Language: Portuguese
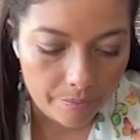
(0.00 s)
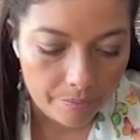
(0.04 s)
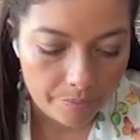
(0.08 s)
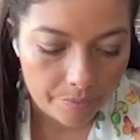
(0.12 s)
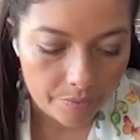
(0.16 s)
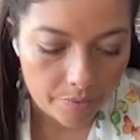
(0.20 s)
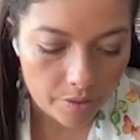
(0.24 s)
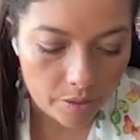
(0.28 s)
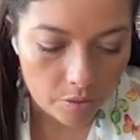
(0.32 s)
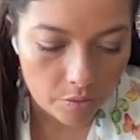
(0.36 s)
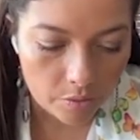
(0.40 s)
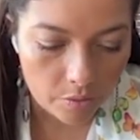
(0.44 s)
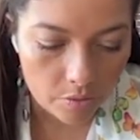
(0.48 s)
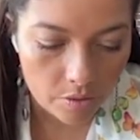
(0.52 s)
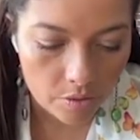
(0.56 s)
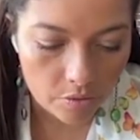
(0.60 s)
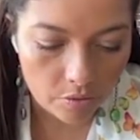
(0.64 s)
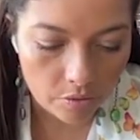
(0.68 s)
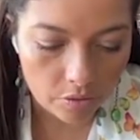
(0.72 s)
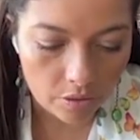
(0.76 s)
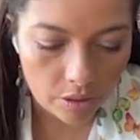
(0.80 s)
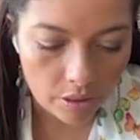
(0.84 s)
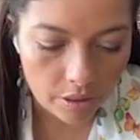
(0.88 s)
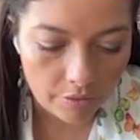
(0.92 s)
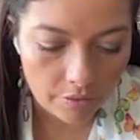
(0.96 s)
Então, se eu
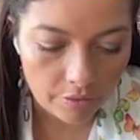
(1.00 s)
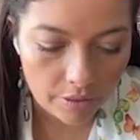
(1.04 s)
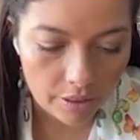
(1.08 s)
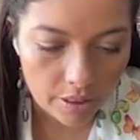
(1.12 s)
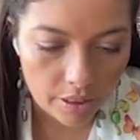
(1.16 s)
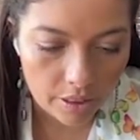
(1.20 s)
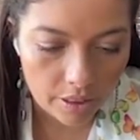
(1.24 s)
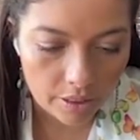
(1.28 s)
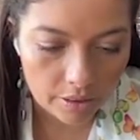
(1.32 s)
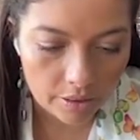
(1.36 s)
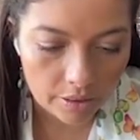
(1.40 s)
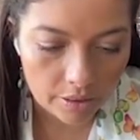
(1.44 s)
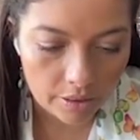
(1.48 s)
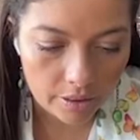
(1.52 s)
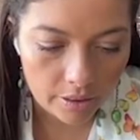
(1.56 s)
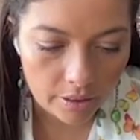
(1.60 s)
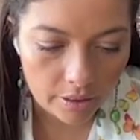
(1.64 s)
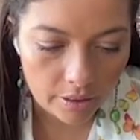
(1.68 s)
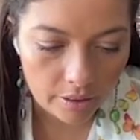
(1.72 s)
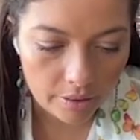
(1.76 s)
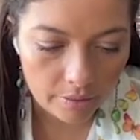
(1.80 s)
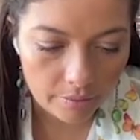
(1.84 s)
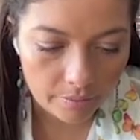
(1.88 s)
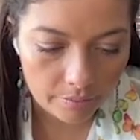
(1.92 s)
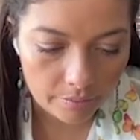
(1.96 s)
for navegar
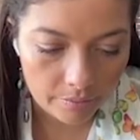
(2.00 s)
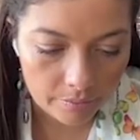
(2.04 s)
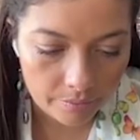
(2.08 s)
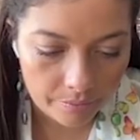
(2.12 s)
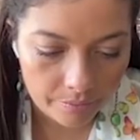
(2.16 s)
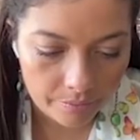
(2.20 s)
aqui,